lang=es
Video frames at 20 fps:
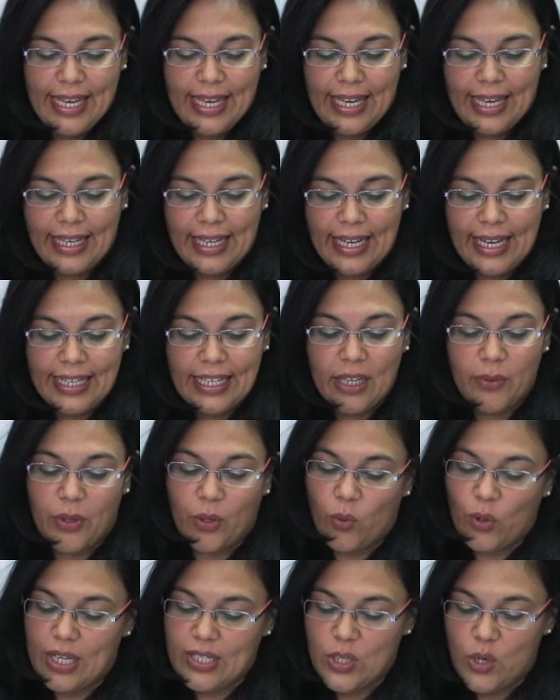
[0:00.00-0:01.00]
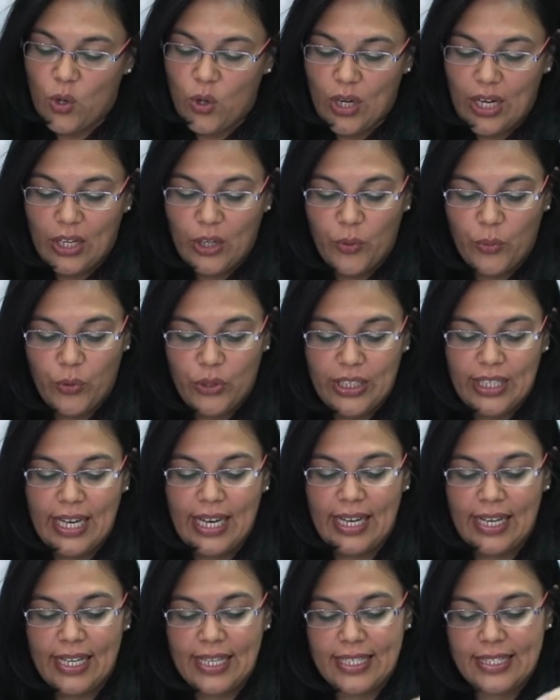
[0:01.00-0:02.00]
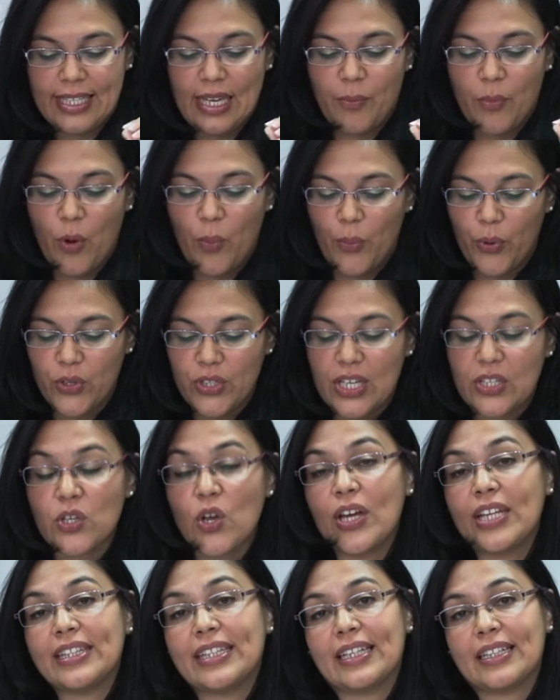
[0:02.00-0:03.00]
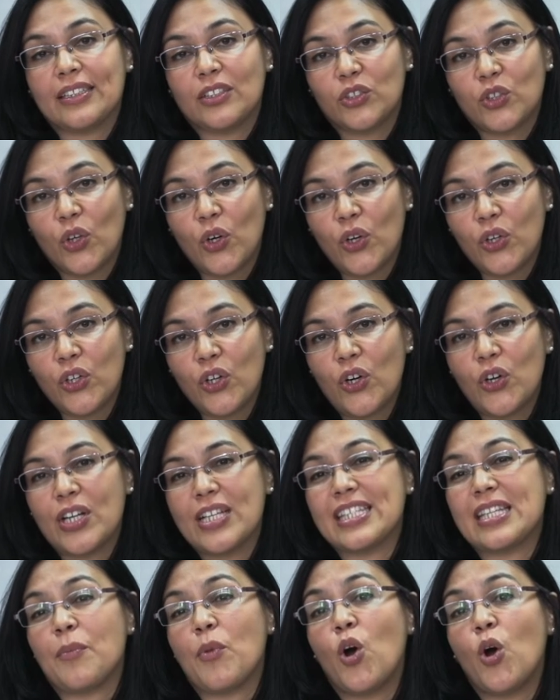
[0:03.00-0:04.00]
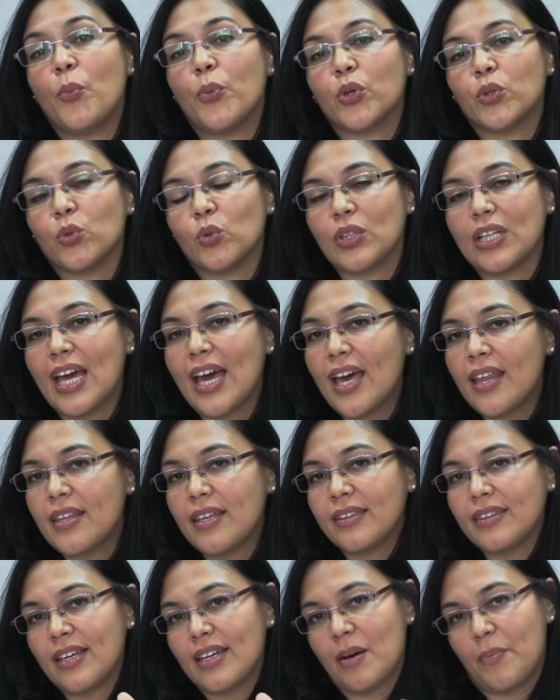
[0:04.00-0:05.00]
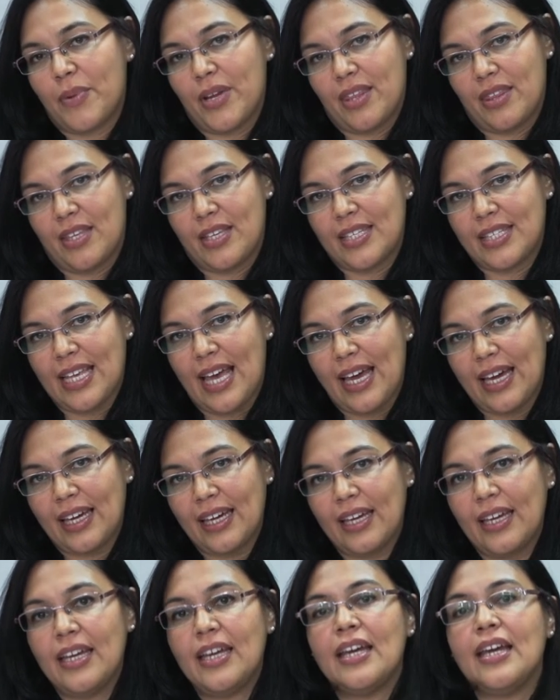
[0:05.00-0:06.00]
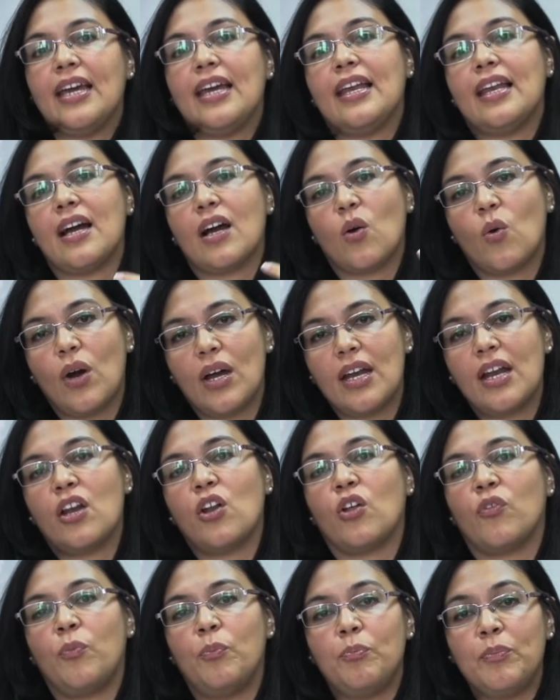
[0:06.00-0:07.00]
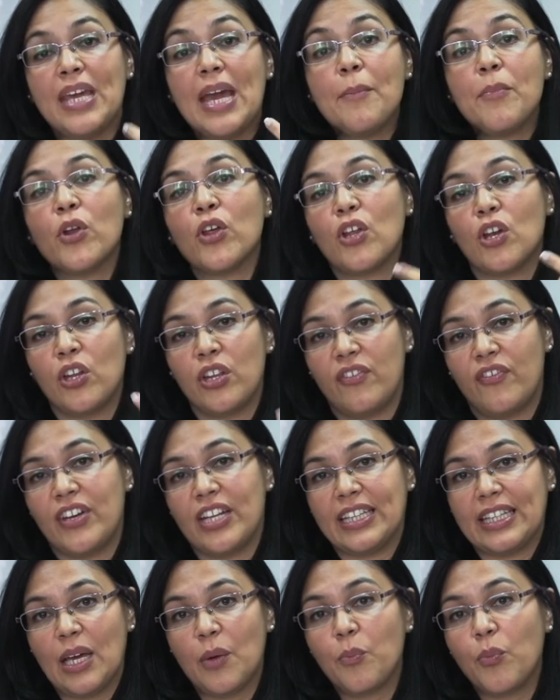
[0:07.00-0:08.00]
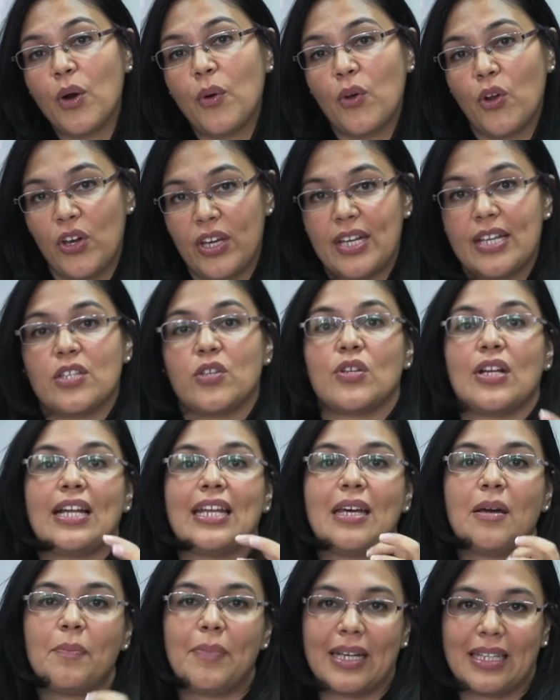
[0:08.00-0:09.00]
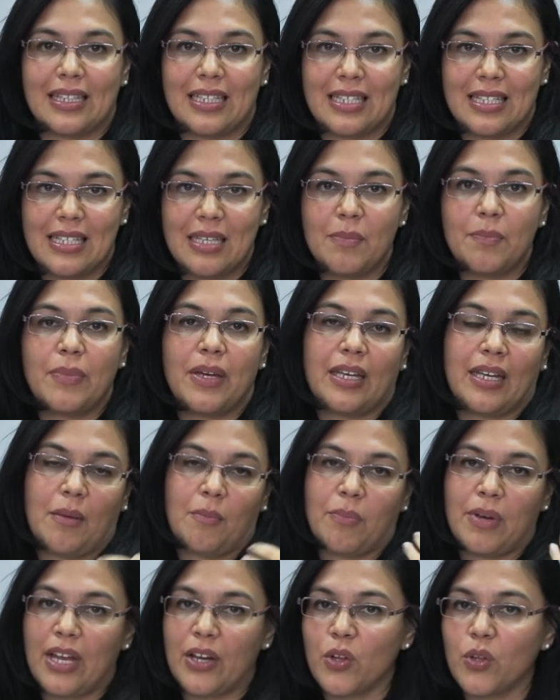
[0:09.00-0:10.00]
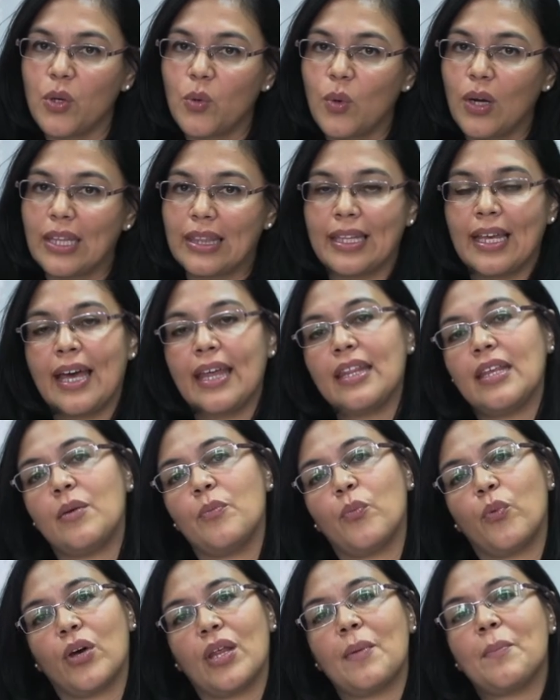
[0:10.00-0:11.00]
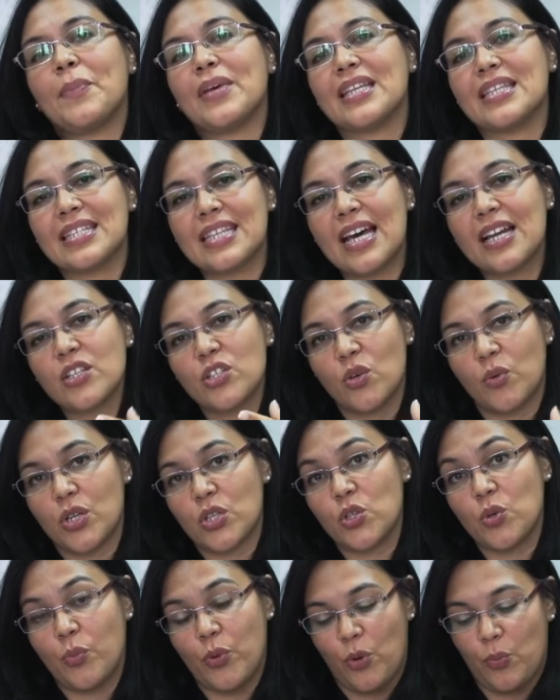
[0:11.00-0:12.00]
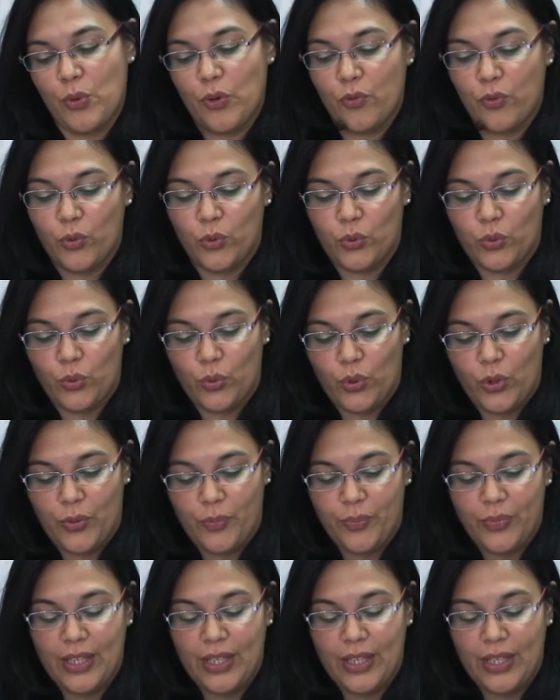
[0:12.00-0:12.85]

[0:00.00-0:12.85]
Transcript: En el área de vinculación con la comunidad necesitamos procesos en territorio, necesitamos oportunidades de interaprendizaje en las cuales los miembros de los diferentes pueblos y nacionalidades participen en plano de igualdad y puedan pensar sobre su propio futuro.